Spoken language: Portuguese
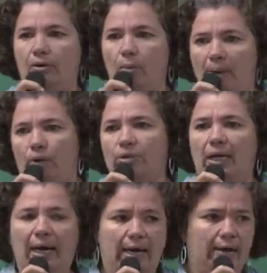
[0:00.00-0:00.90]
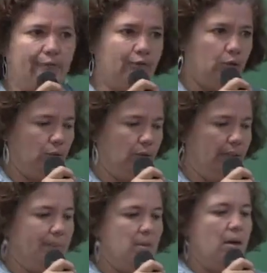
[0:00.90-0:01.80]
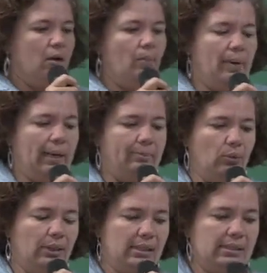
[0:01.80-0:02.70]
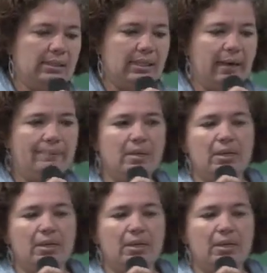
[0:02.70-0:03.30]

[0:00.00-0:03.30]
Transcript: ou pelo tráfico, né, ou pela polícia.